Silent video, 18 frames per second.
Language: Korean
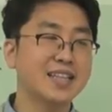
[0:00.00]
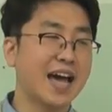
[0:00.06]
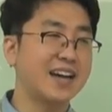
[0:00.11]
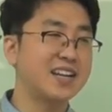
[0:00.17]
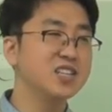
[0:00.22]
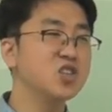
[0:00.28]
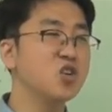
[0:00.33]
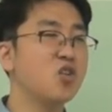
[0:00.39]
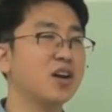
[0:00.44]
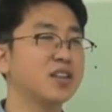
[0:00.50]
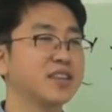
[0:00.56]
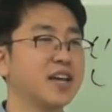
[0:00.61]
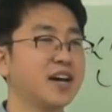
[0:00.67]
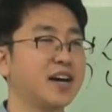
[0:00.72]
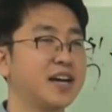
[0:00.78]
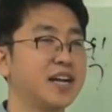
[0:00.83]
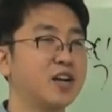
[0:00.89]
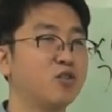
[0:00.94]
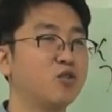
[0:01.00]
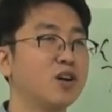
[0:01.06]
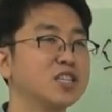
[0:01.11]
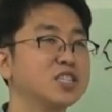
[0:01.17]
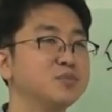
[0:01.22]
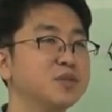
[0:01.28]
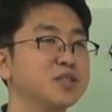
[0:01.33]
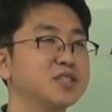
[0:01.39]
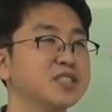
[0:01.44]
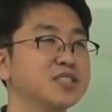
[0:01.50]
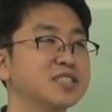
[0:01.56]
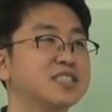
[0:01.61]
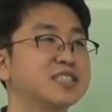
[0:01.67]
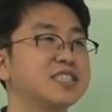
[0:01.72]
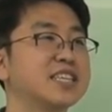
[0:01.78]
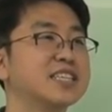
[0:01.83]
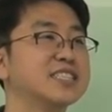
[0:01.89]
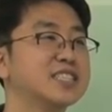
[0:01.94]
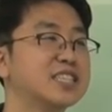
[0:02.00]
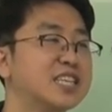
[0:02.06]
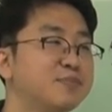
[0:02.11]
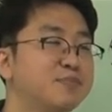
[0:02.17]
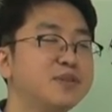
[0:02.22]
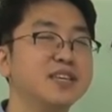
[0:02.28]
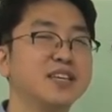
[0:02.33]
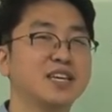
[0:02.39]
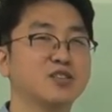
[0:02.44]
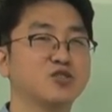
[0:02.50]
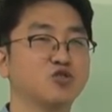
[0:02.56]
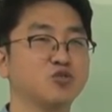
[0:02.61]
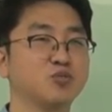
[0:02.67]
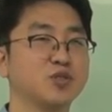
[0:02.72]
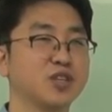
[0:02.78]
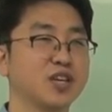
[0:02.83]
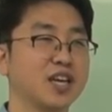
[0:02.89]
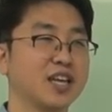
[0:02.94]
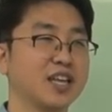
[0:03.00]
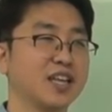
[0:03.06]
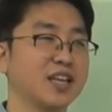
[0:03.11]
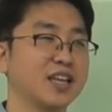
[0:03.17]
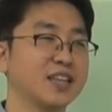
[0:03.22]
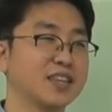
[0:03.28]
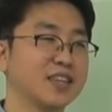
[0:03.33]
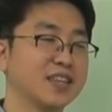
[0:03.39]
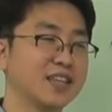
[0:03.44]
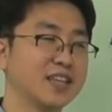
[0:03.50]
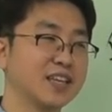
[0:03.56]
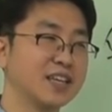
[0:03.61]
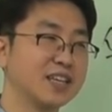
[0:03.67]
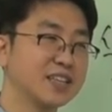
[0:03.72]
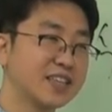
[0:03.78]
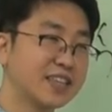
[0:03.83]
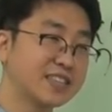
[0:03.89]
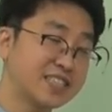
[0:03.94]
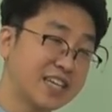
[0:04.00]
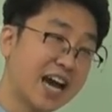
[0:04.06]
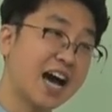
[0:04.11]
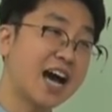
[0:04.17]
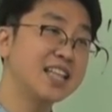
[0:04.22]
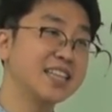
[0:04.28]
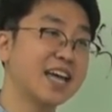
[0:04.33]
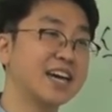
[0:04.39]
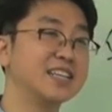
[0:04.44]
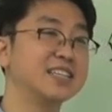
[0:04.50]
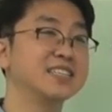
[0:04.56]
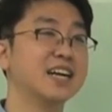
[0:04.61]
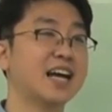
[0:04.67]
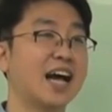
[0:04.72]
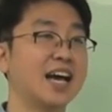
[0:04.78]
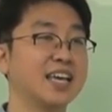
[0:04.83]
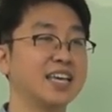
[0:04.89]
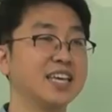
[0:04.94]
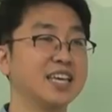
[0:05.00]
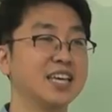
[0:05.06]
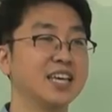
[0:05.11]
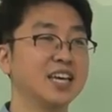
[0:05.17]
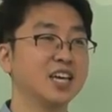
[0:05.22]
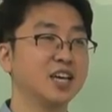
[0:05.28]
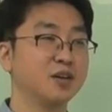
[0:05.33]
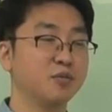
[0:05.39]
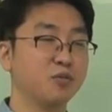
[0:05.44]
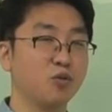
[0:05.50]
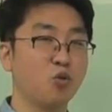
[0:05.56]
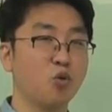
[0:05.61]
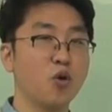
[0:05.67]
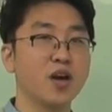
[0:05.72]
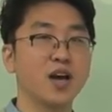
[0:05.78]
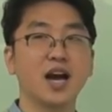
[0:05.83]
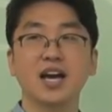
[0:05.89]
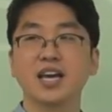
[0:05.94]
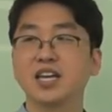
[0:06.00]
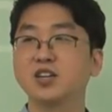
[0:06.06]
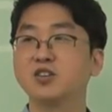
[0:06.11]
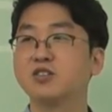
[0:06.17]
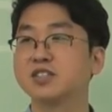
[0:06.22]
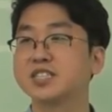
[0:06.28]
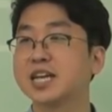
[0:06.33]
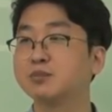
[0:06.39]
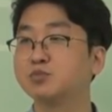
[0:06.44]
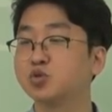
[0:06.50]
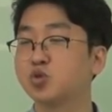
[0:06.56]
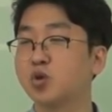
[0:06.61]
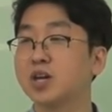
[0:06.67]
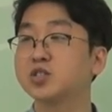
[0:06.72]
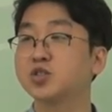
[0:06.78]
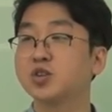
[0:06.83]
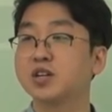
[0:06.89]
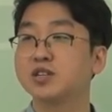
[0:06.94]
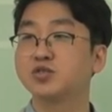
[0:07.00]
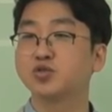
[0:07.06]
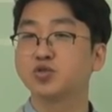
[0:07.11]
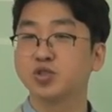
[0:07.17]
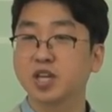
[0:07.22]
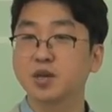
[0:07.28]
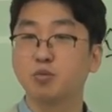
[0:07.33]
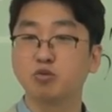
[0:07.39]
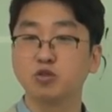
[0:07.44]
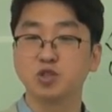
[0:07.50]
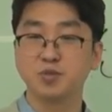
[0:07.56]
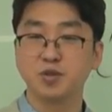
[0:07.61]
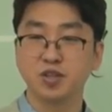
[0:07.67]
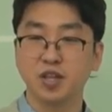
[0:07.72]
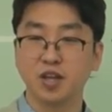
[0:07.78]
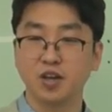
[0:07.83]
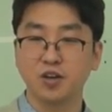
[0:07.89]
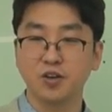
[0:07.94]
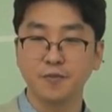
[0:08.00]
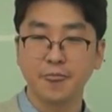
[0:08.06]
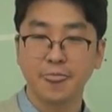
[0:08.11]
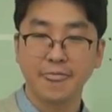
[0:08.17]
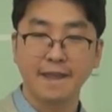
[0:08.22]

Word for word: 다른 것 같다라고 하시면은 그때 이제 깊이 있게 좀 이렇게 제가 한 다른 강의, 뭐 오행 강의 이런 거 참조하셔가지고 이렇게 보시면 돼요.